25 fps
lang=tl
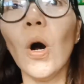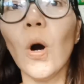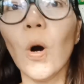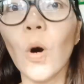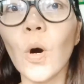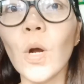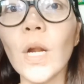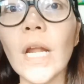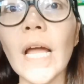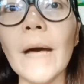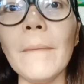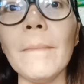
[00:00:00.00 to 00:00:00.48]

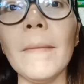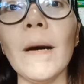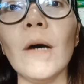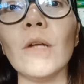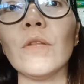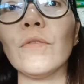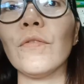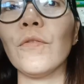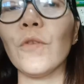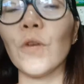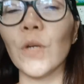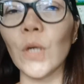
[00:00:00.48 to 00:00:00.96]
whole
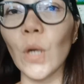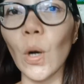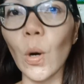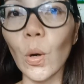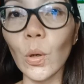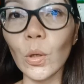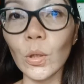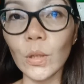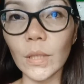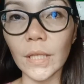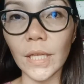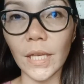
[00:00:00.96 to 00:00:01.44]
amount for the
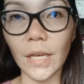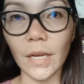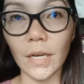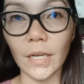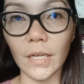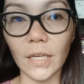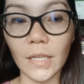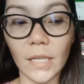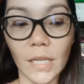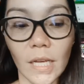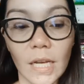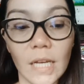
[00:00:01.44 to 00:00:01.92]
whole
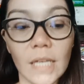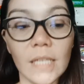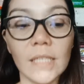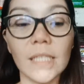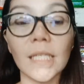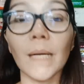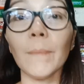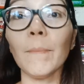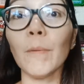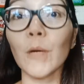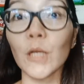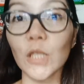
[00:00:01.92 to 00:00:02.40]
year
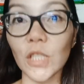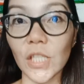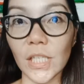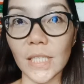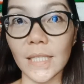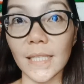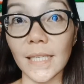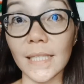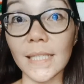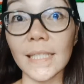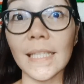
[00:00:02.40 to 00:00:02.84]
sa purchases